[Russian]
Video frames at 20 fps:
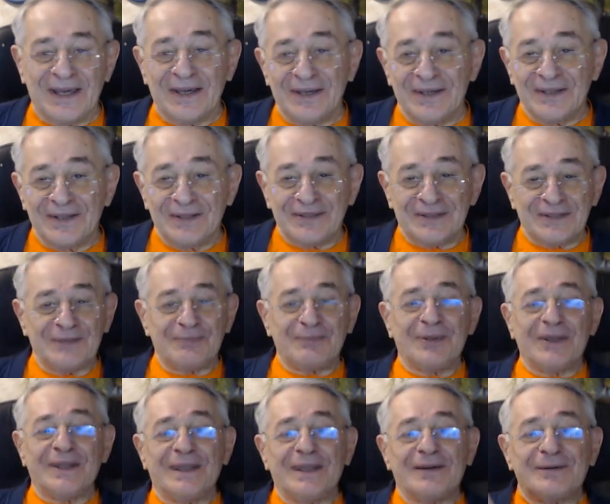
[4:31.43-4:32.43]
А,
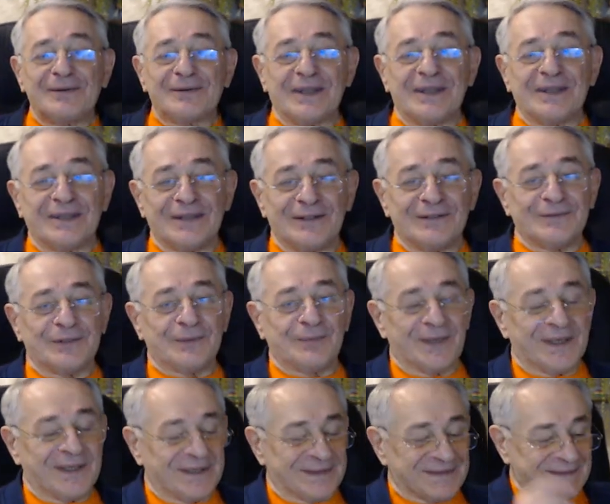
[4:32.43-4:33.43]
теперь я вам хотел вот
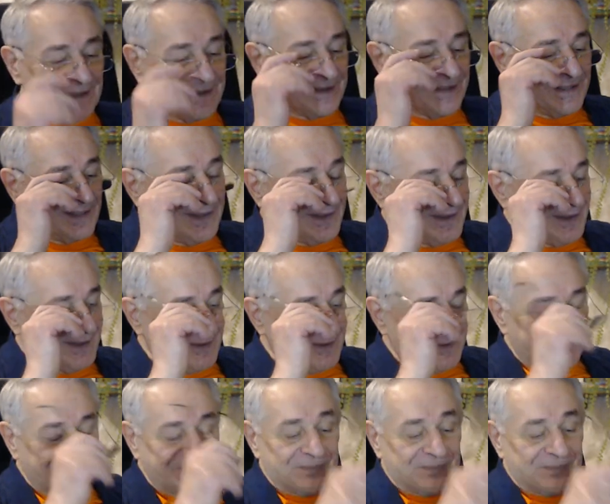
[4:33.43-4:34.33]
показать картину.